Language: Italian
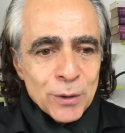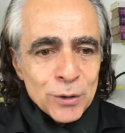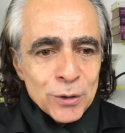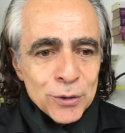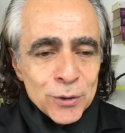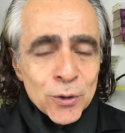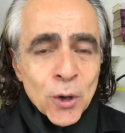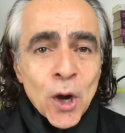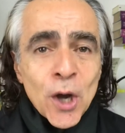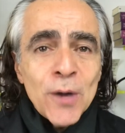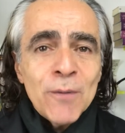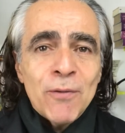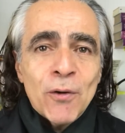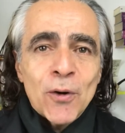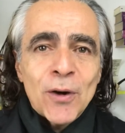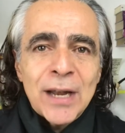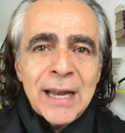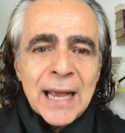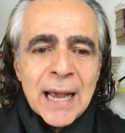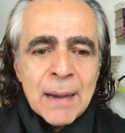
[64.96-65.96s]
noi
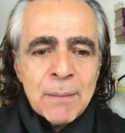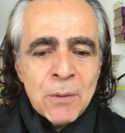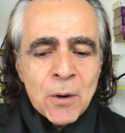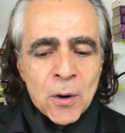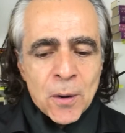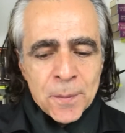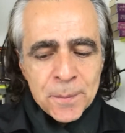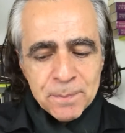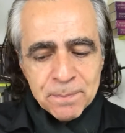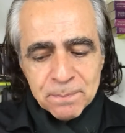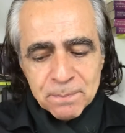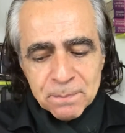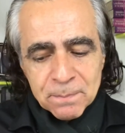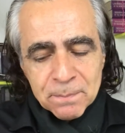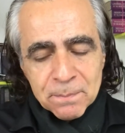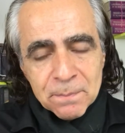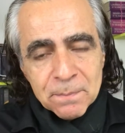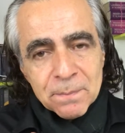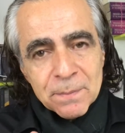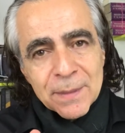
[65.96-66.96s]
vogliamo
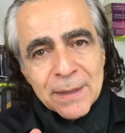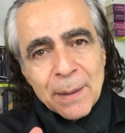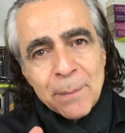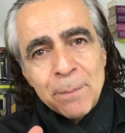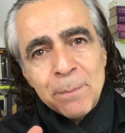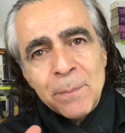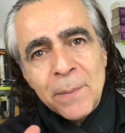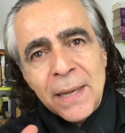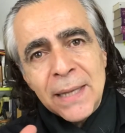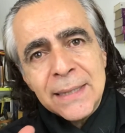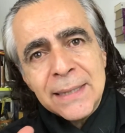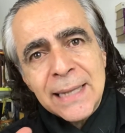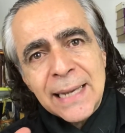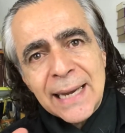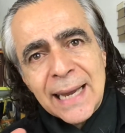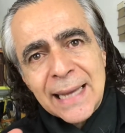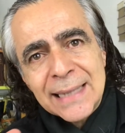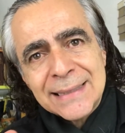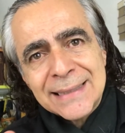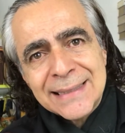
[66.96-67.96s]

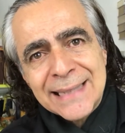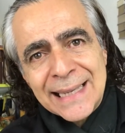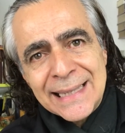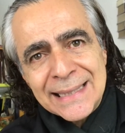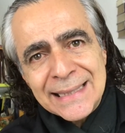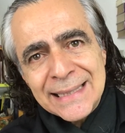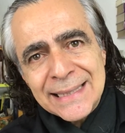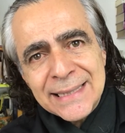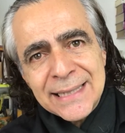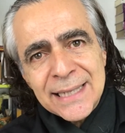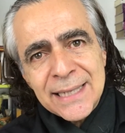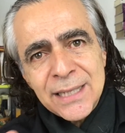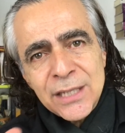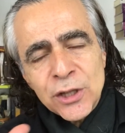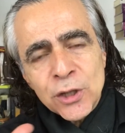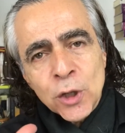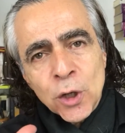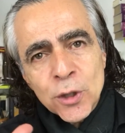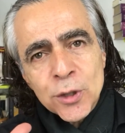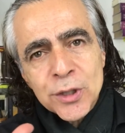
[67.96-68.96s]
mettere attenti
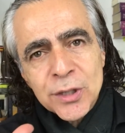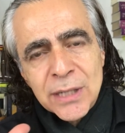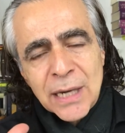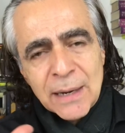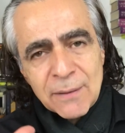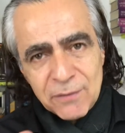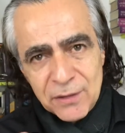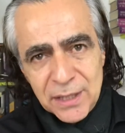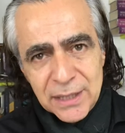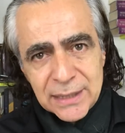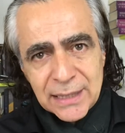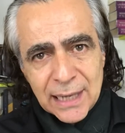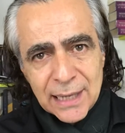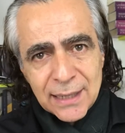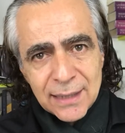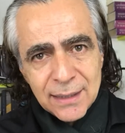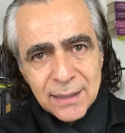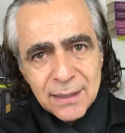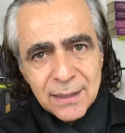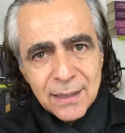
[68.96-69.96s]
nostra
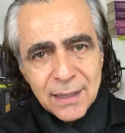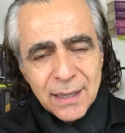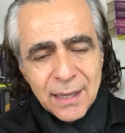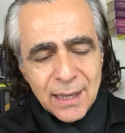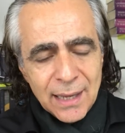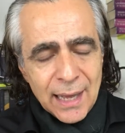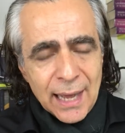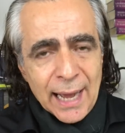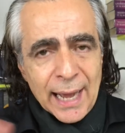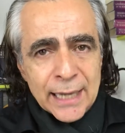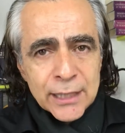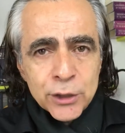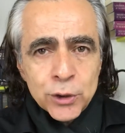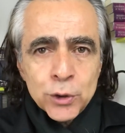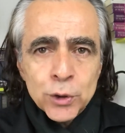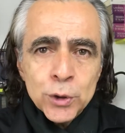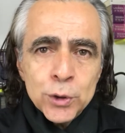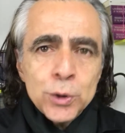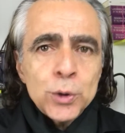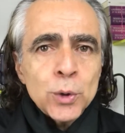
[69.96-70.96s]
vita a
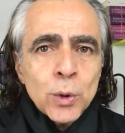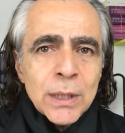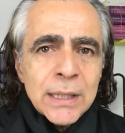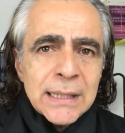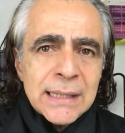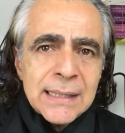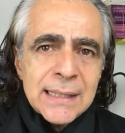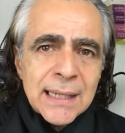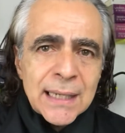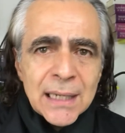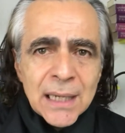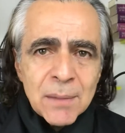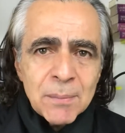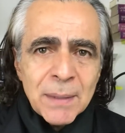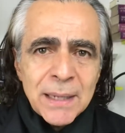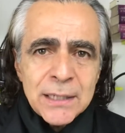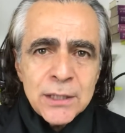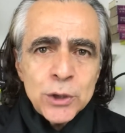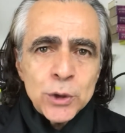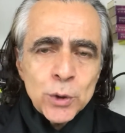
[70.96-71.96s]
tutto
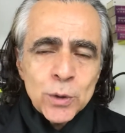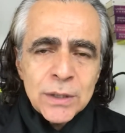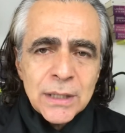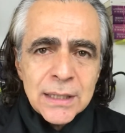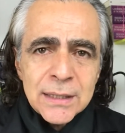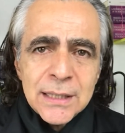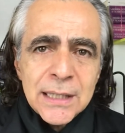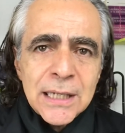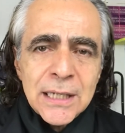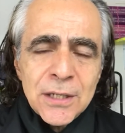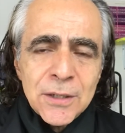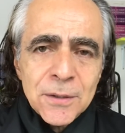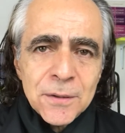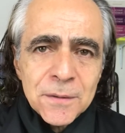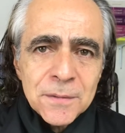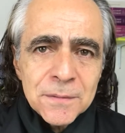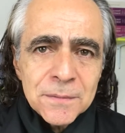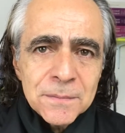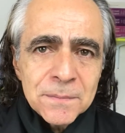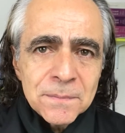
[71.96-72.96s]
l'insegnamento di Dio.
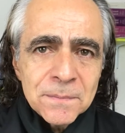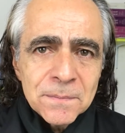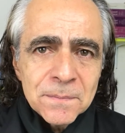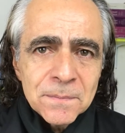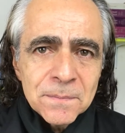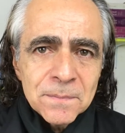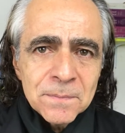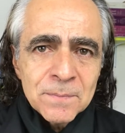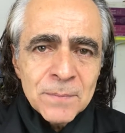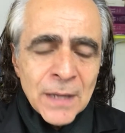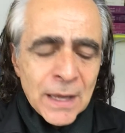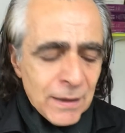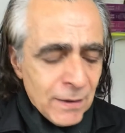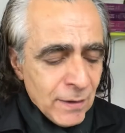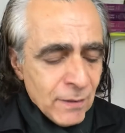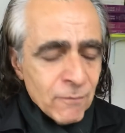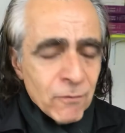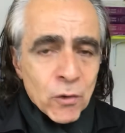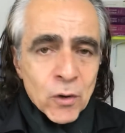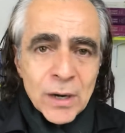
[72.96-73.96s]

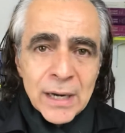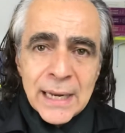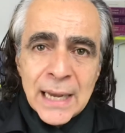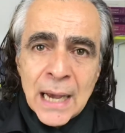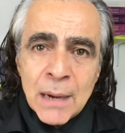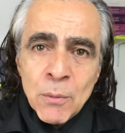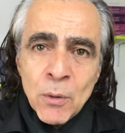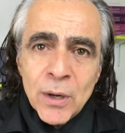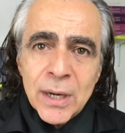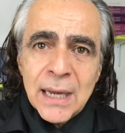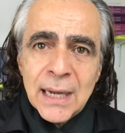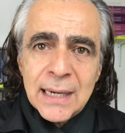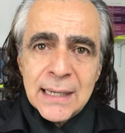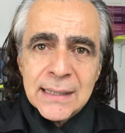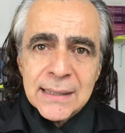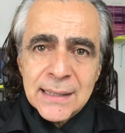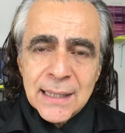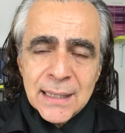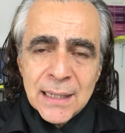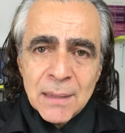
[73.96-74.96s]
Vogliamo che
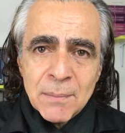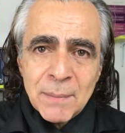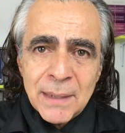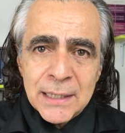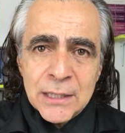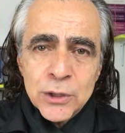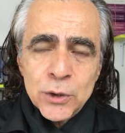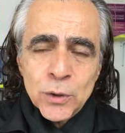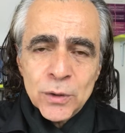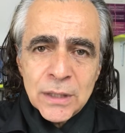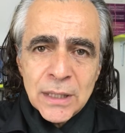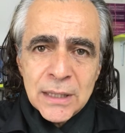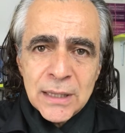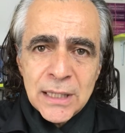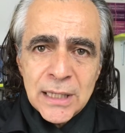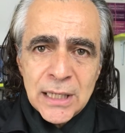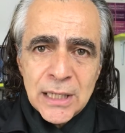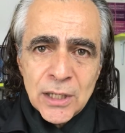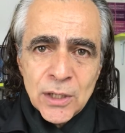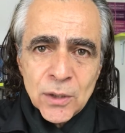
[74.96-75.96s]
l'insegnamento di
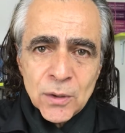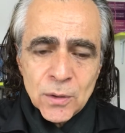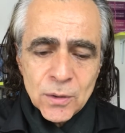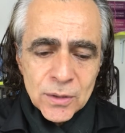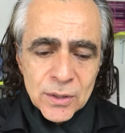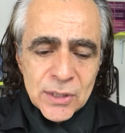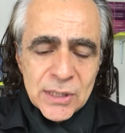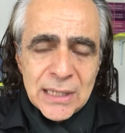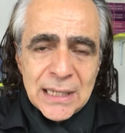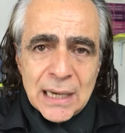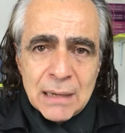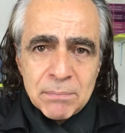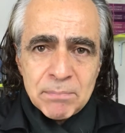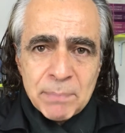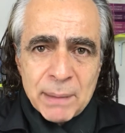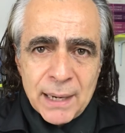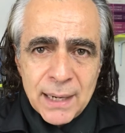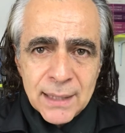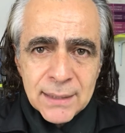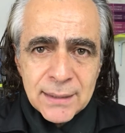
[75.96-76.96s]
Dio sia
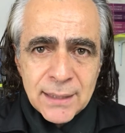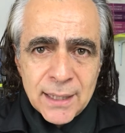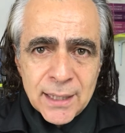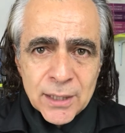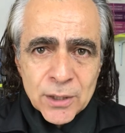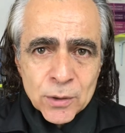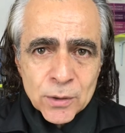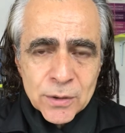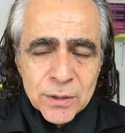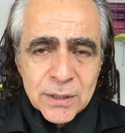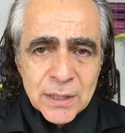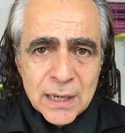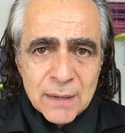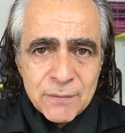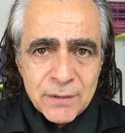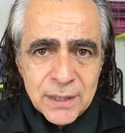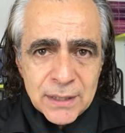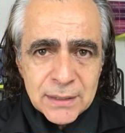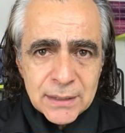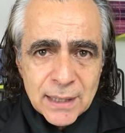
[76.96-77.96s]
parte della nostra
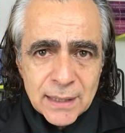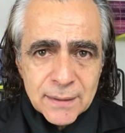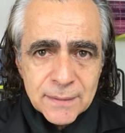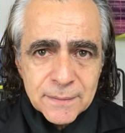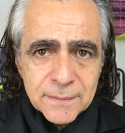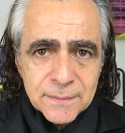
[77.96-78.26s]
vita.